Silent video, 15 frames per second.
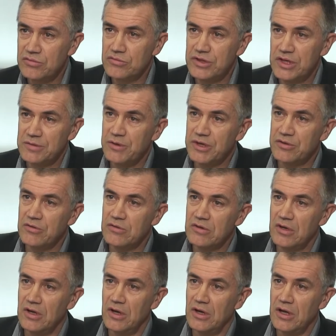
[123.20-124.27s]
Nous, nous
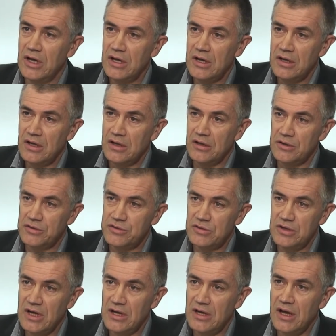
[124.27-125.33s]
expliquons euh,
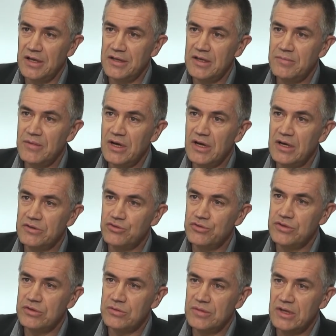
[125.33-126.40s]
cela en démarrant
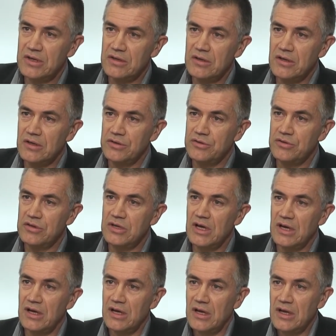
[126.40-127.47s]
justement de,
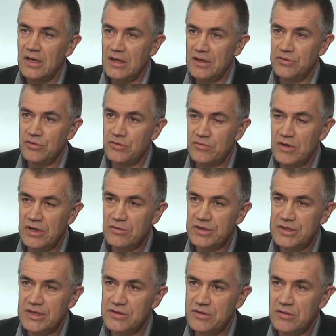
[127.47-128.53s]
la, de nos
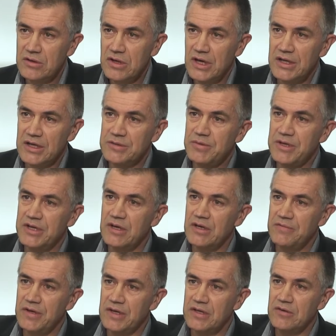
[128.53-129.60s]
valorisations, en expliquant
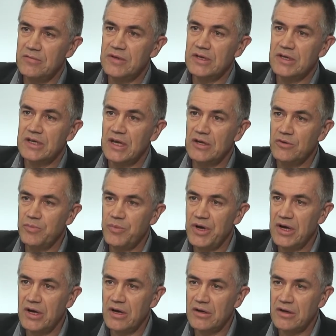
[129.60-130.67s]
effectivement quelle
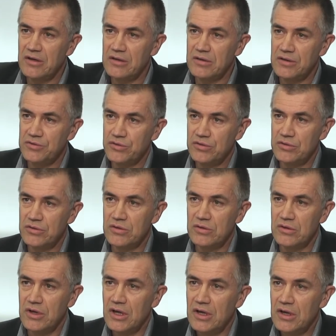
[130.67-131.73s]
part
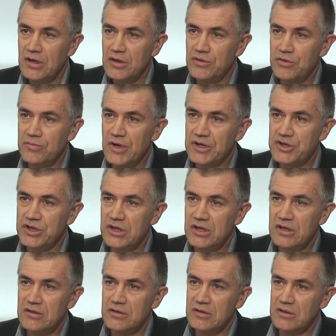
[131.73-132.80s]
de, de
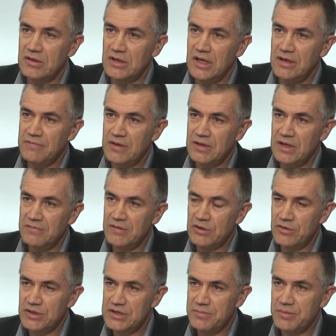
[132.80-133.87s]
marché est, est,
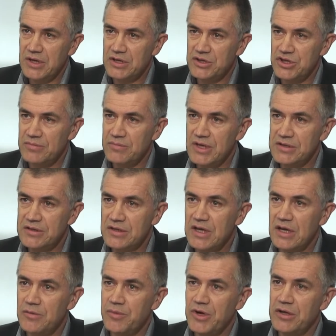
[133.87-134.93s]
valorisée par la GMS,
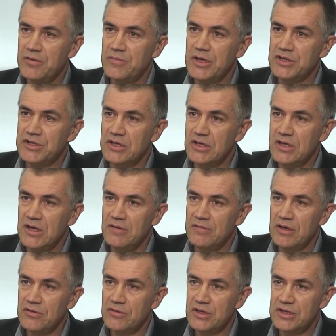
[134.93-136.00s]
quelle part de marché est
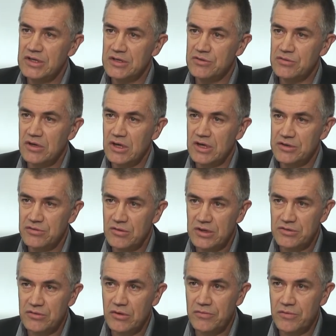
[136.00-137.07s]
valorisée sur la
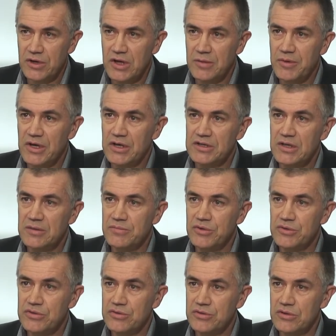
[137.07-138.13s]
restauration hors foyer, par
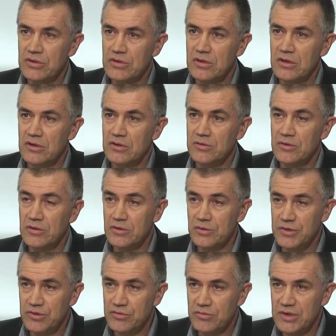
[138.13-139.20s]
exemple, sur
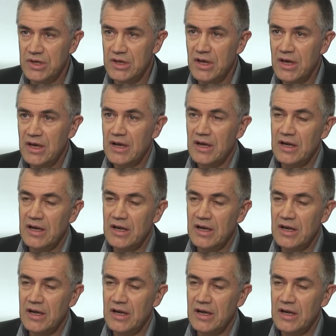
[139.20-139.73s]
le, B2B,